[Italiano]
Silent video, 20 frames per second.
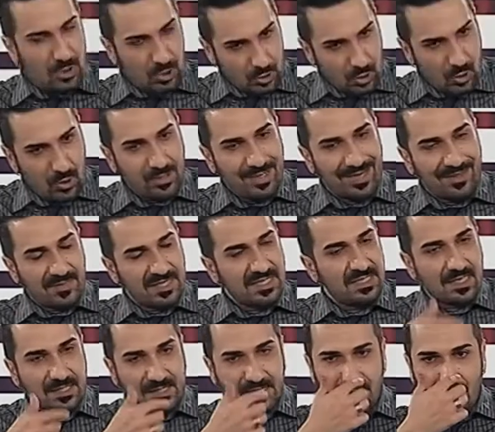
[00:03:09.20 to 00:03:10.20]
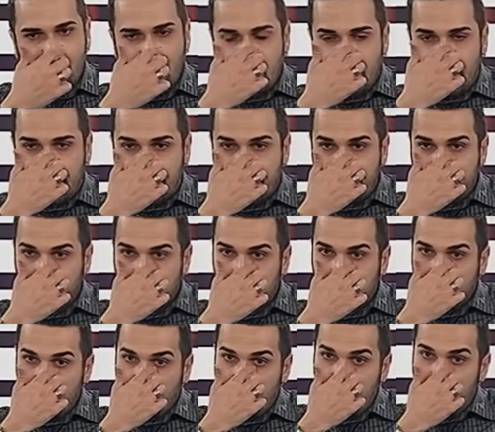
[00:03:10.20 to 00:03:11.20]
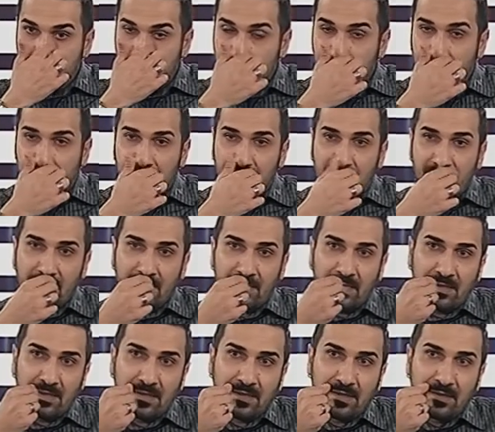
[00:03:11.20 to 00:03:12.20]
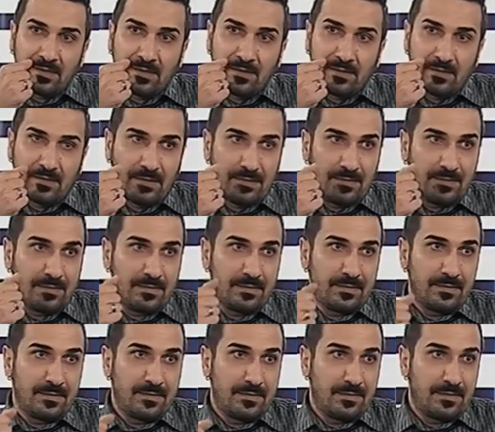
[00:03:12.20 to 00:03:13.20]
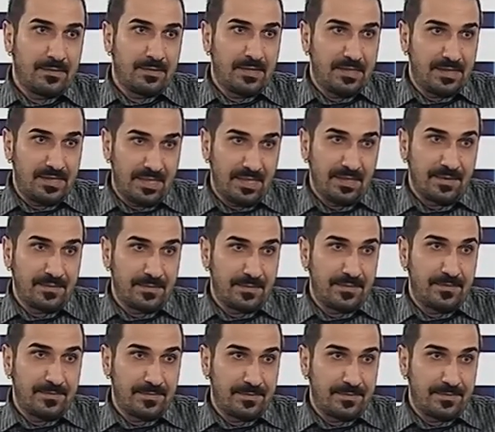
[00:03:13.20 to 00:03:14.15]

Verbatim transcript: yoga, la meditazione... E... Eh, Scusa, è una, una curiosità sì. che magari se lo